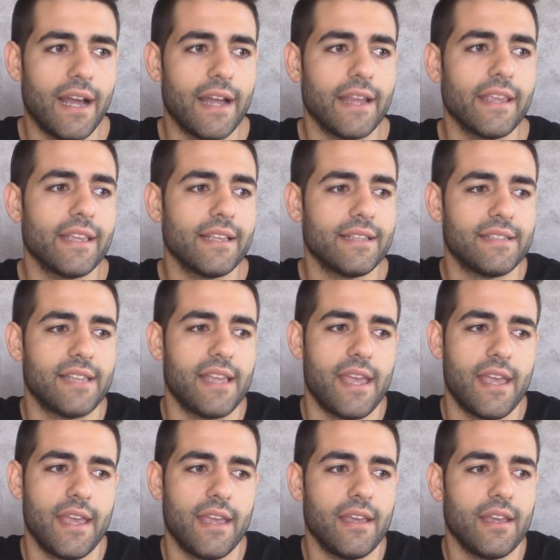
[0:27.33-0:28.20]
anche
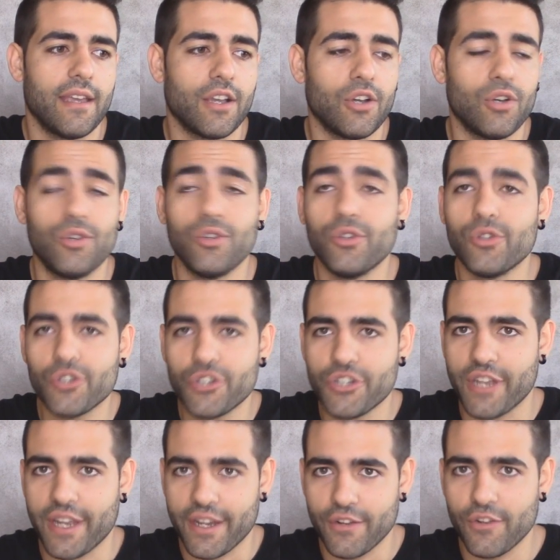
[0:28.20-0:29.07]
se eh,
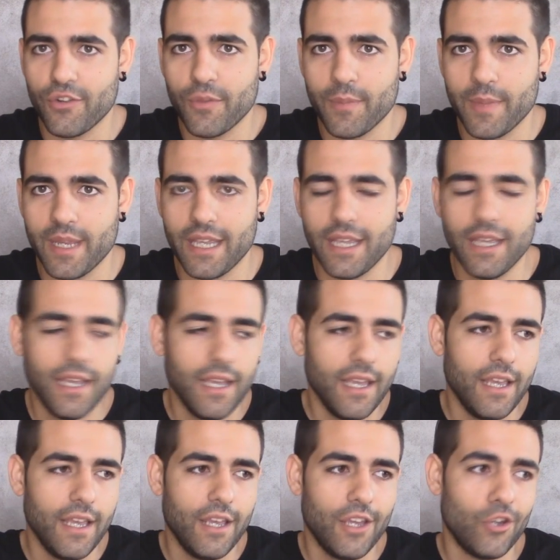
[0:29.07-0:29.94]
conoscendomi
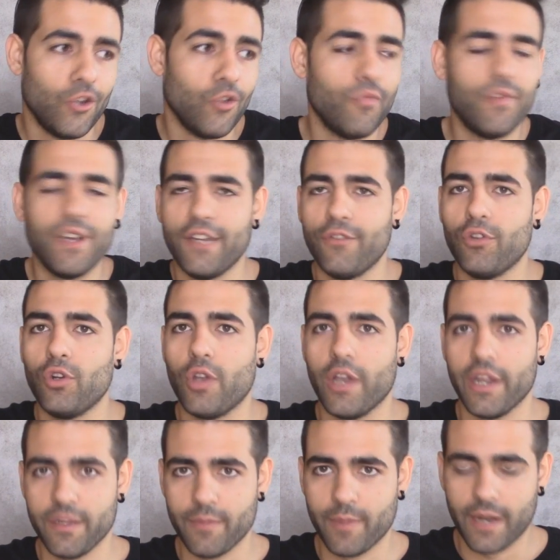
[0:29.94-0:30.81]
non vedevo
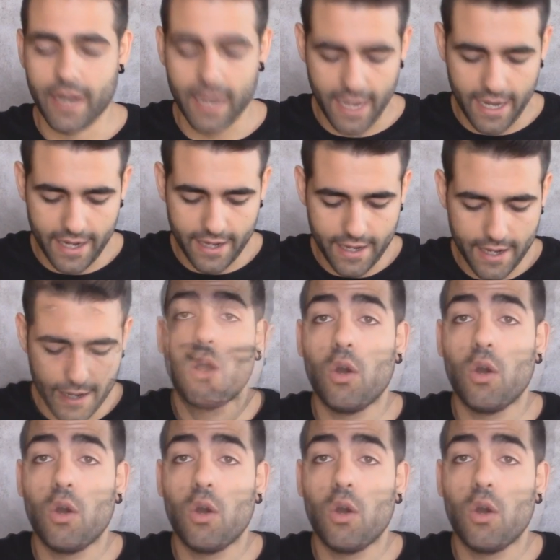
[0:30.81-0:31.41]
l'ora di parlarne.